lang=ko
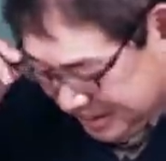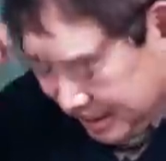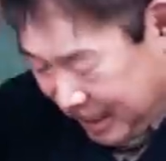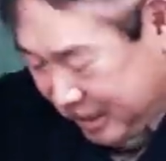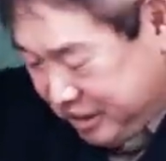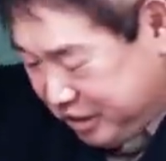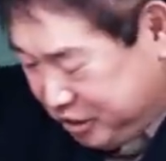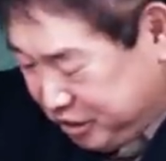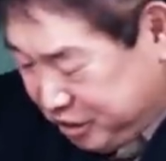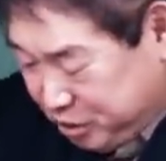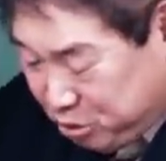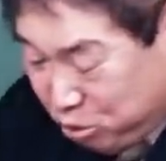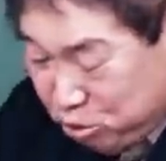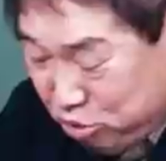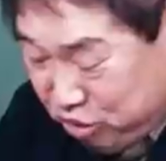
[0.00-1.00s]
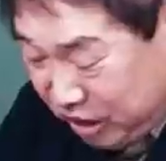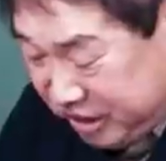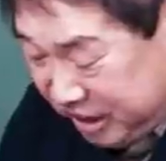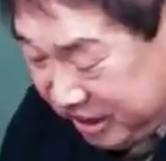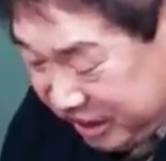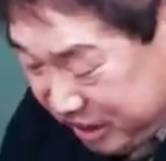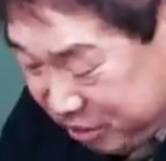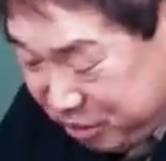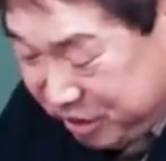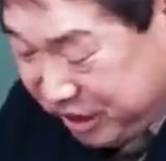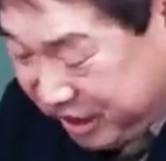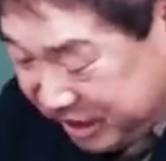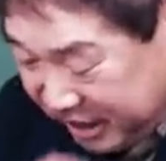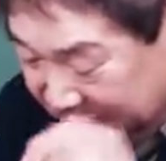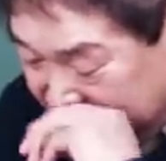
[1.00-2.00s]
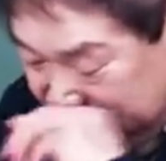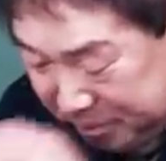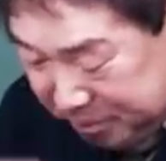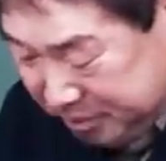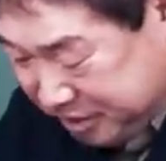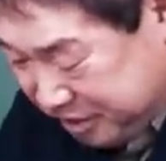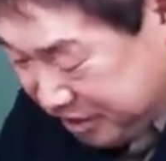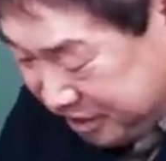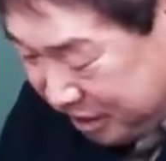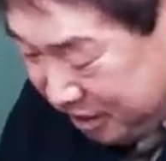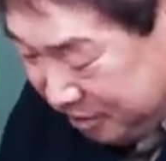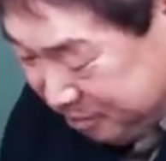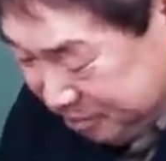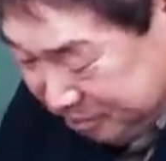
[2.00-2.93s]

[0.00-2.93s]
아, 이 자식들이 손주를 안 낳네. 어떻게 해야 되나? 진짜.